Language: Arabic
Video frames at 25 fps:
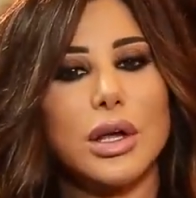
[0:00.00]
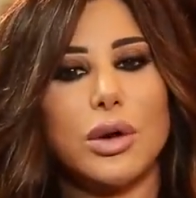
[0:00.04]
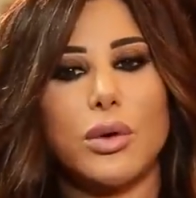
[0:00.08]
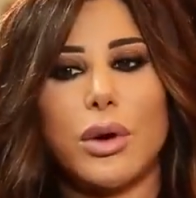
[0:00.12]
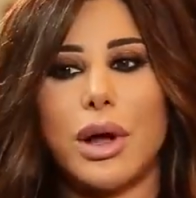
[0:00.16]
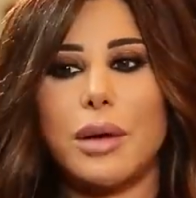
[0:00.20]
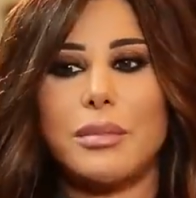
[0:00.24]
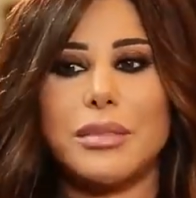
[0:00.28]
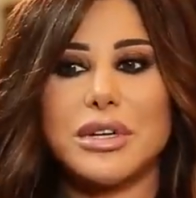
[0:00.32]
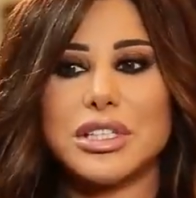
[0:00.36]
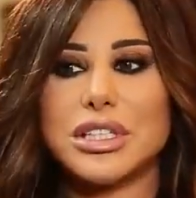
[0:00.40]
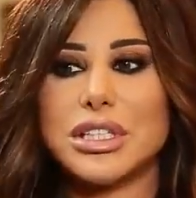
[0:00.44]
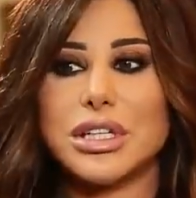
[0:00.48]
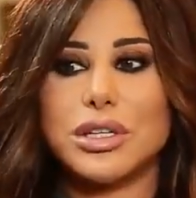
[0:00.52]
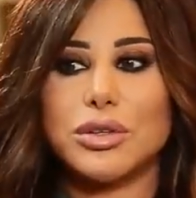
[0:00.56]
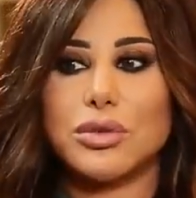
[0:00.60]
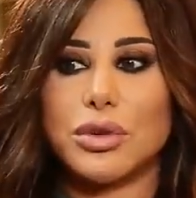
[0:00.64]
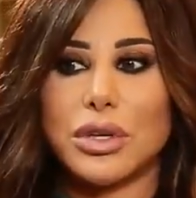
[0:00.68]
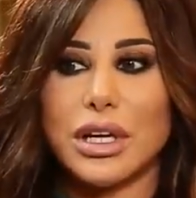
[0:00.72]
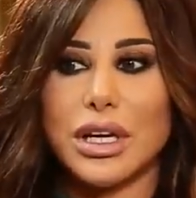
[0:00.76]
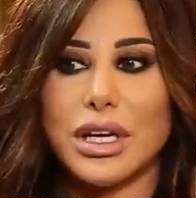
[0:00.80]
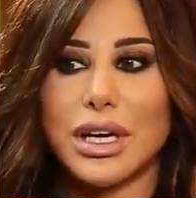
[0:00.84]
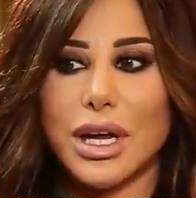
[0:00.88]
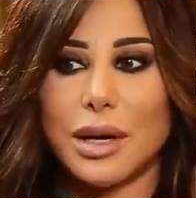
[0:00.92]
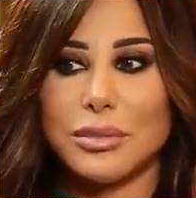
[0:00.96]
واهم شيء انه
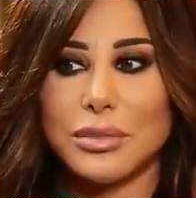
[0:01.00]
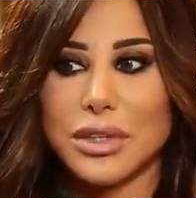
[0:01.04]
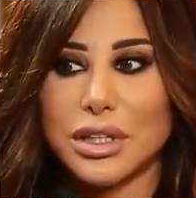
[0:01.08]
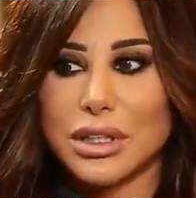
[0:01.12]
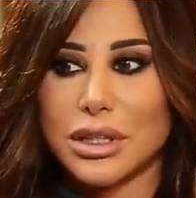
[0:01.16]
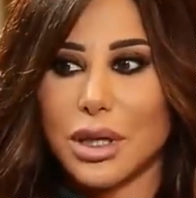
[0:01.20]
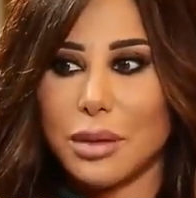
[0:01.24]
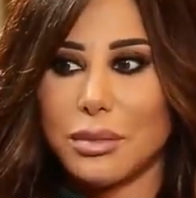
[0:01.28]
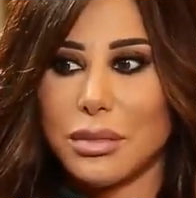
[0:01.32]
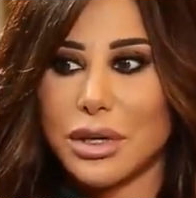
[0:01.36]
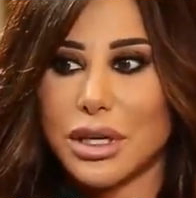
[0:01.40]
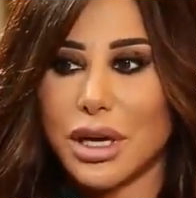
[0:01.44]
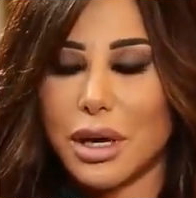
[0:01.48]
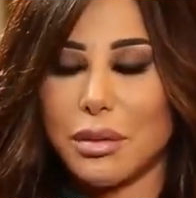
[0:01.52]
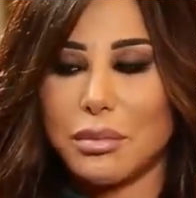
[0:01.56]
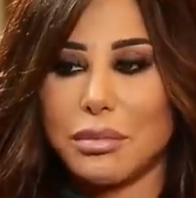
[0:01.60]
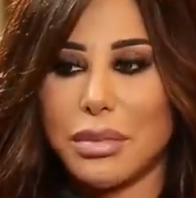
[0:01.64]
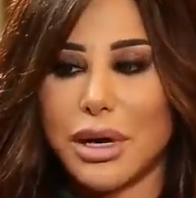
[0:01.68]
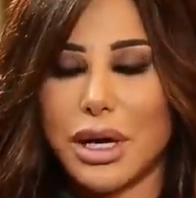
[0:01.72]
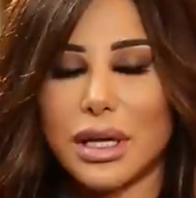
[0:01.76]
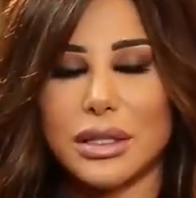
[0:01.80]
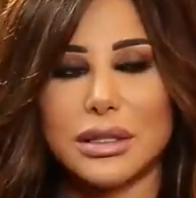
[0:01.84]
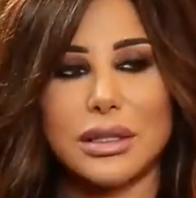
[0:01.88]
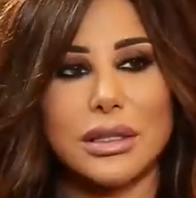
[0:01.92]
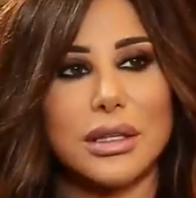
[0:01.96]
كلنا عم نطمن عن
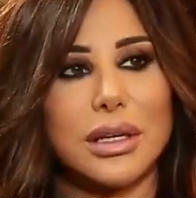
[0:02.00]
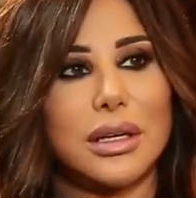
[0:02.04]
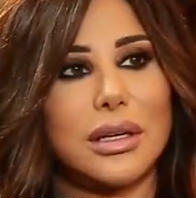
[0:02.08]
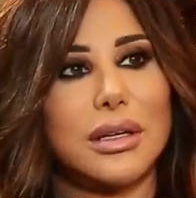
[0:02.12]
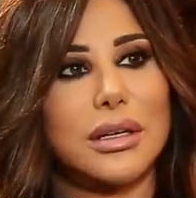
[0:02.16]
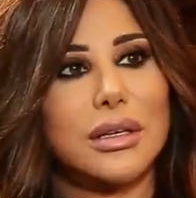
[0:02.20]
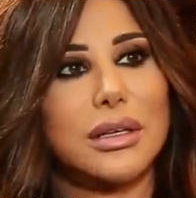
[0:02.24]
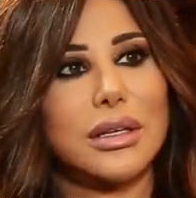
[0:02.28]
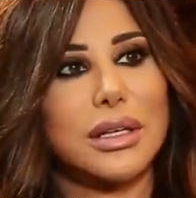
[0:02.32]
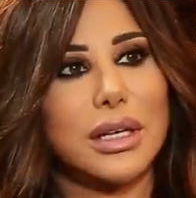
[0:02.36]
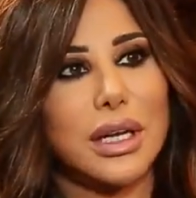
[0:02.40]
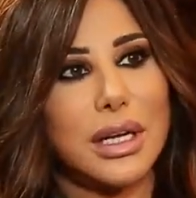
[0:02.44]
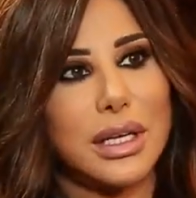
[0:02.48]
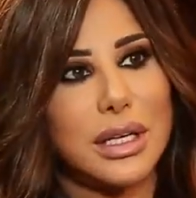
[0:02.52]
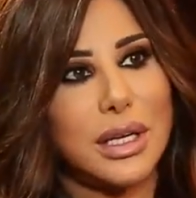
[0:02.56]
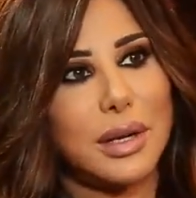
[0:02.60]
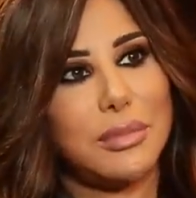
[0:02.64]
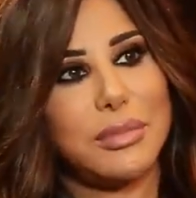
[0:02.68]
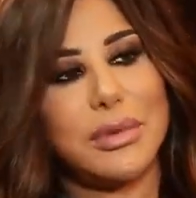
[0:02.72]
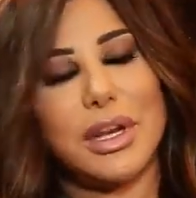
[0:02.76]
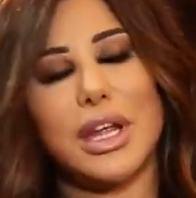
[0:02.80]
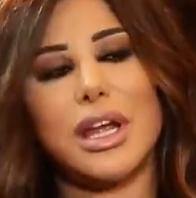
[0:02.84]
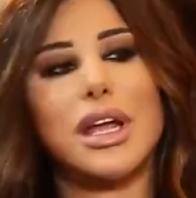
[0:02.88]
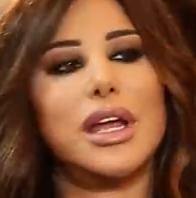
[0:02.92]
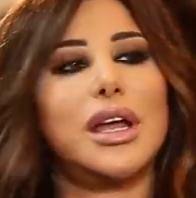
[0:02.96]
بعضنا كلنا
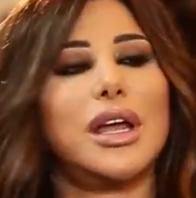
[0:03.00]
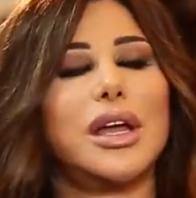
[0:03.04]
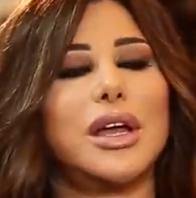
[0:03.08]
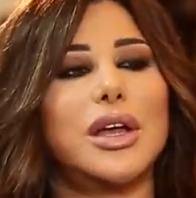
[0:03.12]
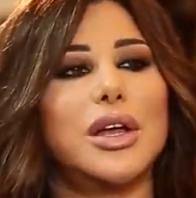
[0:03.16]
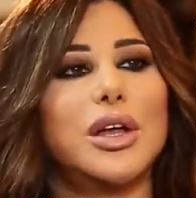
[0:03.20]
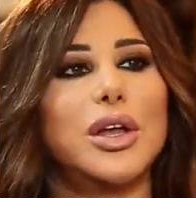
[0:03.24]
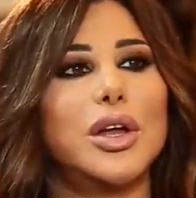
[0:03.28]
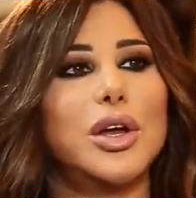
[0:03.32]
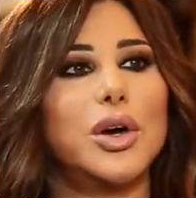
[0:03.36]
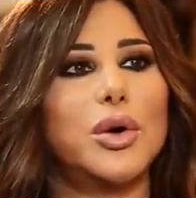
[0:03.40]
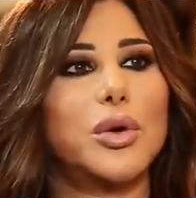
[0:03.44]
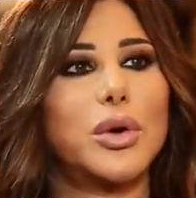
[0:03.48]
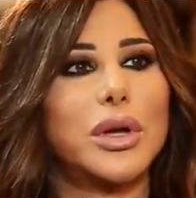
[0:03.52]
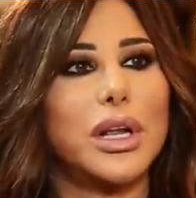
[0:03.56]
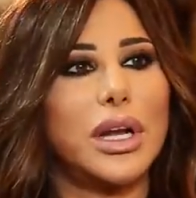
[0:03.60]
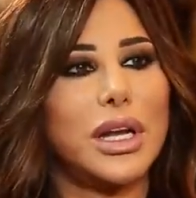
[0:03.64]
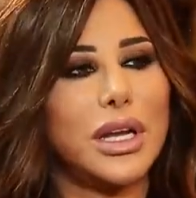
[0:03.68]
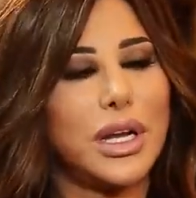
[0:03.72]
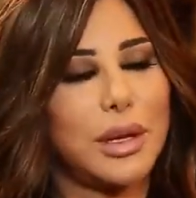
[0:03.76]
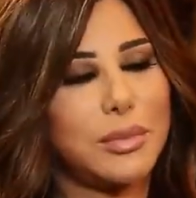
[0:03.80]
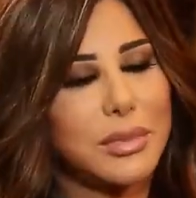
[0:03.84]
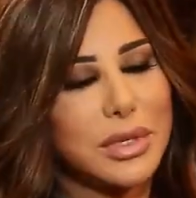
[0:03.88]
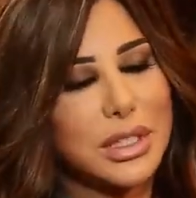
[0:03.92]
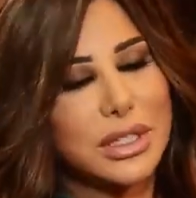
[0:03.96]
مناح
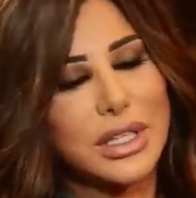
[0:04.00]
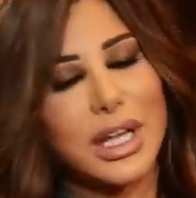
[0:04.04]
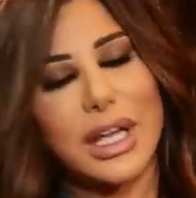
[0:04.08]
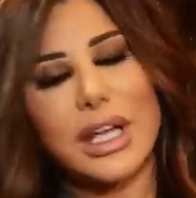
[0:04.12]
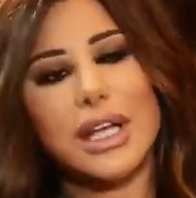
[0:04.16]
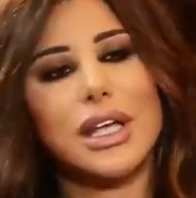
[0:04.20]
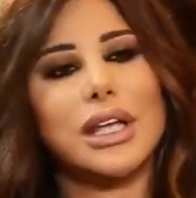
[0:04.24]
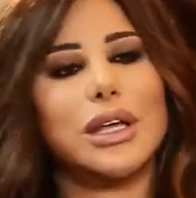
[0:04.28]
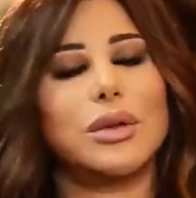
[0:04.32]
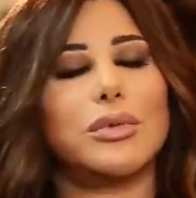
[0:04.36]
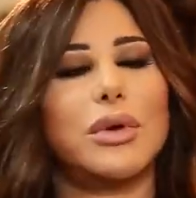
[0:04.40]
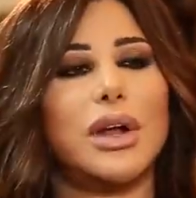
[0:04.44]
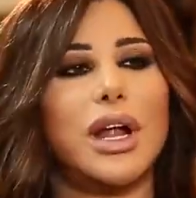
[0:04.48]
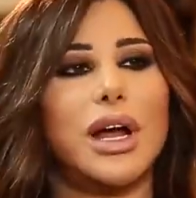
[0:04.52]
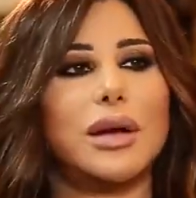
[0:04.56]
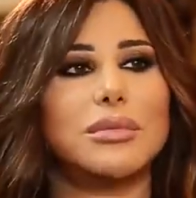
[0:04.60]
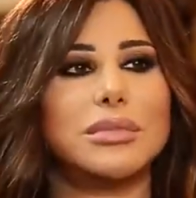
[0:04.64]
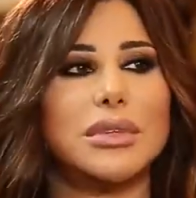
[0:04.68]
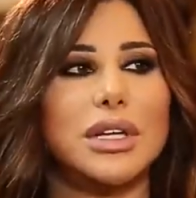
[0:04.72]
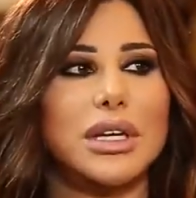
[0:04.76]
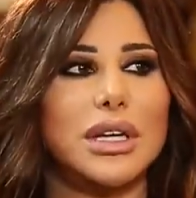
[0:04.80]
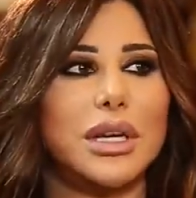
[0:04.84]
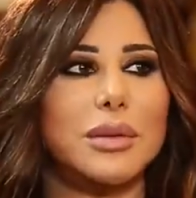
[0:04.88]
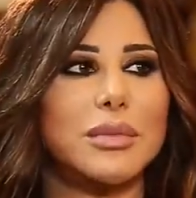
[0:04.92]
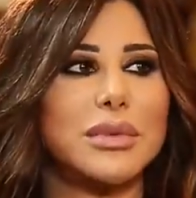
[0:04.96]
وكلنا مرتاحين
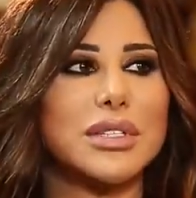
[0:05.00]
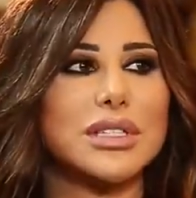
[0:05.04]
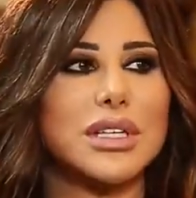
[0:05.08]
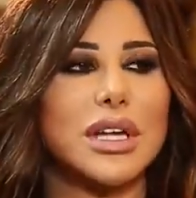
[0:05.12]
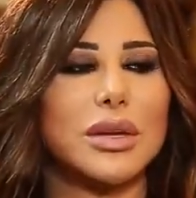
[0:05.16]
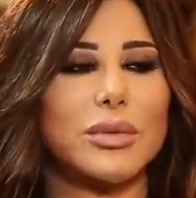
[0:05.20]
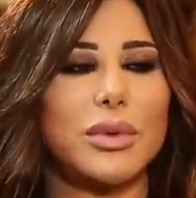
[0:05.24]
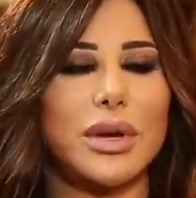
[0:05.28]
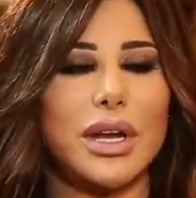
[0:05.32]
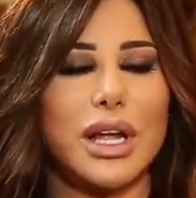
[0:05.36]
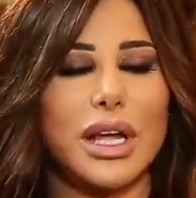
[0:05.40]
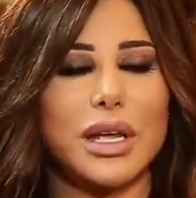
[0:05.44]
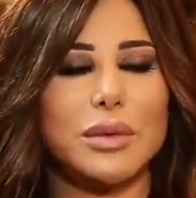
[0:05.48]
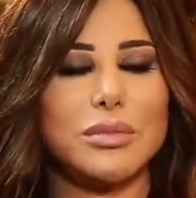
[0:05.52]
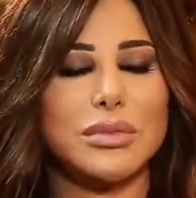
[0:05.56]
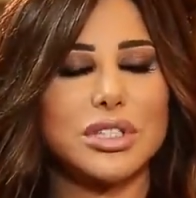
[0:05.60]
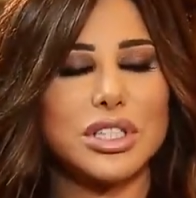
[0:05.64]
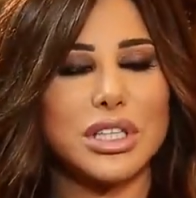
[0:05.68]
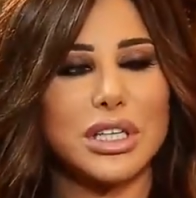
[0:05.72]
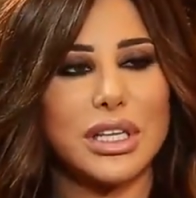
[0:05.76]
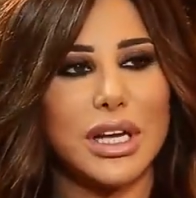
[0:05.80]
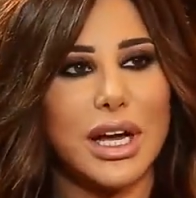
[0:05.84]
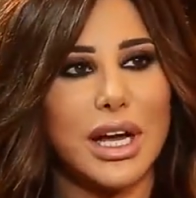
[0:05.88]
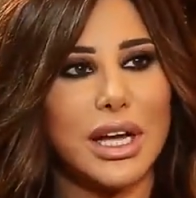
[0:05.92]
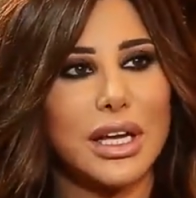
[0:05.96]
والحمد لله ما صار ولا اي
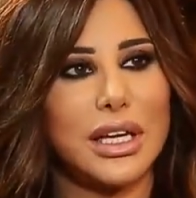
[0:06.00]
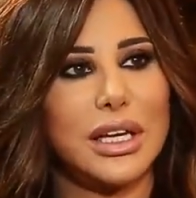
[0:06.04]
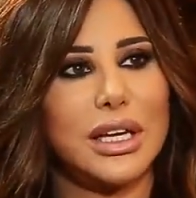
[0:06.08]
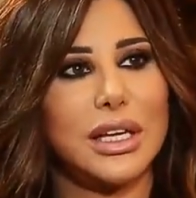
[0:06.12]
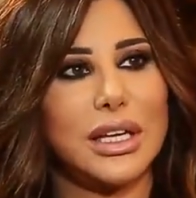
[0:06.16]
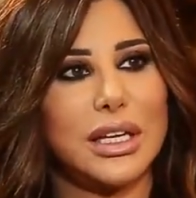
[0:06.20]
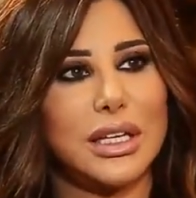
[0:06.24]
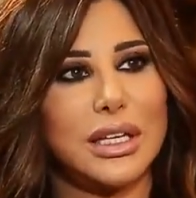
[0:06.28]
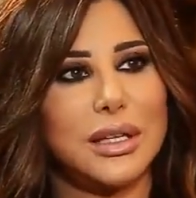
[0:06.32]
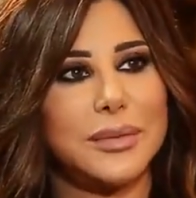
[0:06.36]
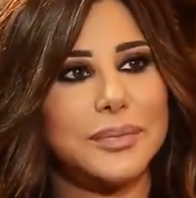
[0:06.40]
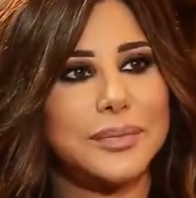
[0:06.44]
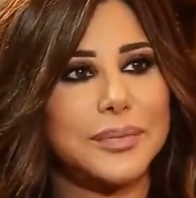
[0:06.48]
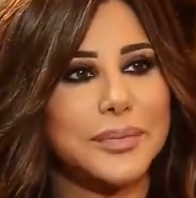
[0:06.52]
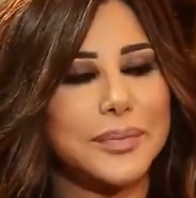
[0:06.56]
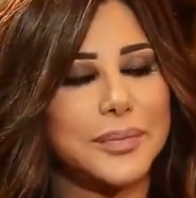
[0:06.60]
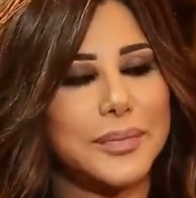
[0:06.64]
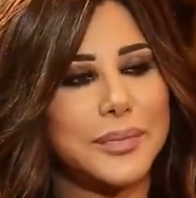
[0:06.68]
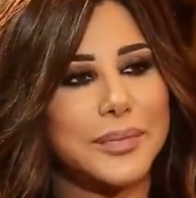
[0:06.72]
مشكله عائليه